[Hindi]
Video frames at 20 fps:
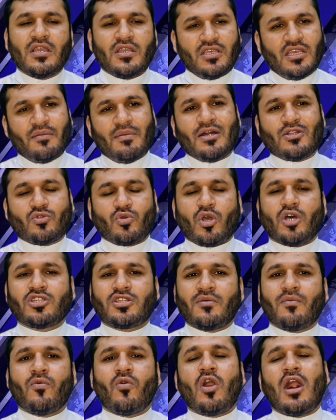ये बात तो
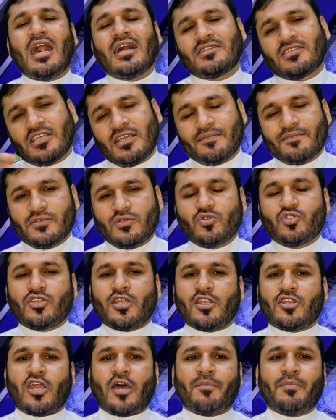ख़त्म हो आती है अपने
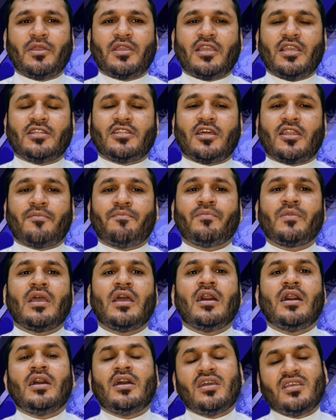दूसरे टॉपिक की तरफ